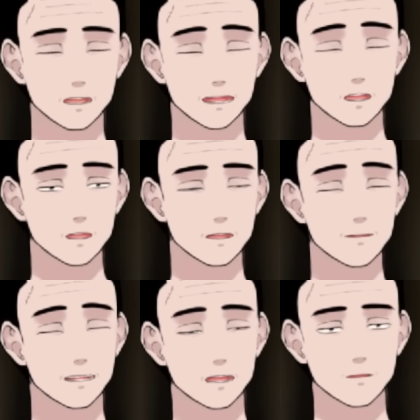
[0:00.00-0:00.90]
行っ
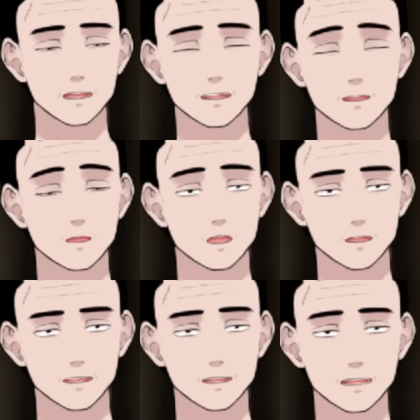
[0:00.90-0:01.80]
て見てた時
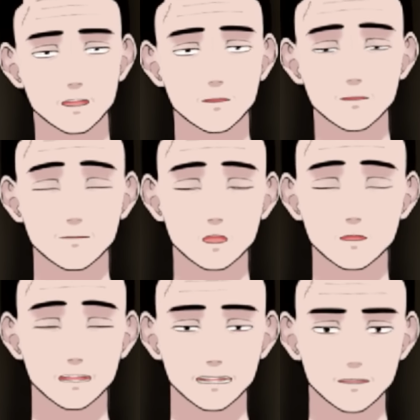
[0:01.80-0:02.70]
に、中高
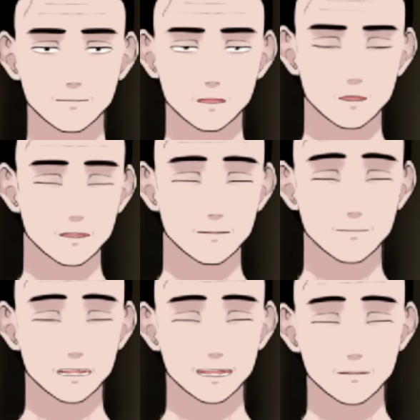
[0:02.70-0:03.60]
生の子たち
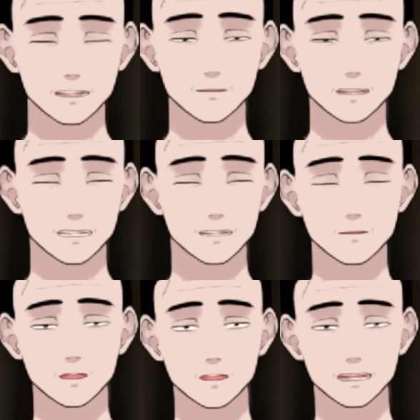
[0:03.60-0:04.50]
が喋る
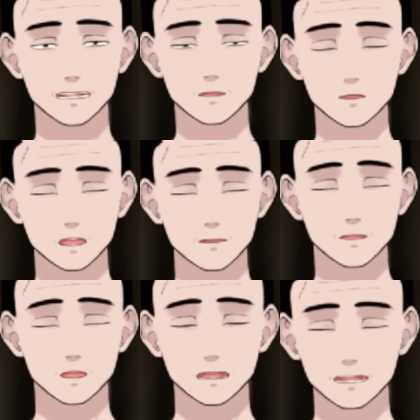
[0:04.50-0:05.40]
機会を聞くこと
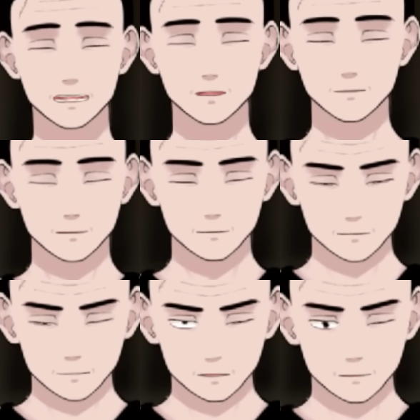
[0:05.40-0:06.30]
が
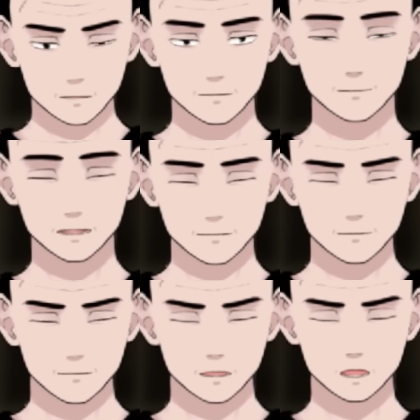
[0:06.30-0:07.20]
ありました。
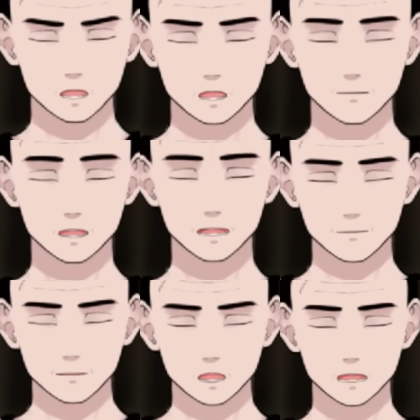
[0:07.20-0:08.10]
ね。
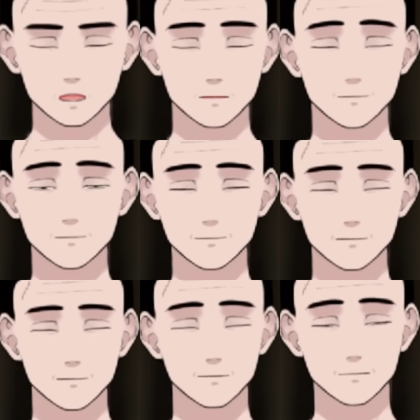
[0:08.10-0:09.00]

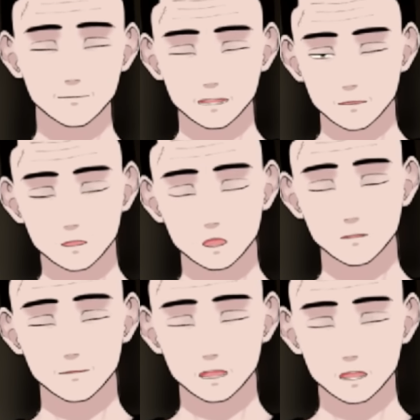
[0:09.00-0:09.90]
メモ持っ
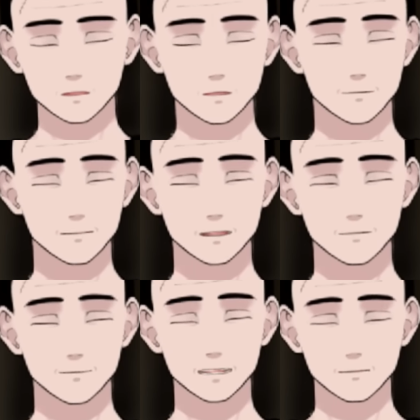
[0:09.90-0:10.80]
て、こうしてっ
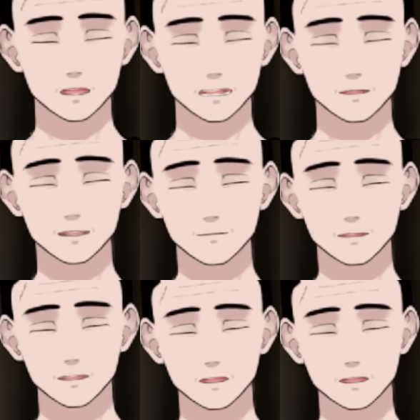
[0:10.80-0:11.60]
て、確かに、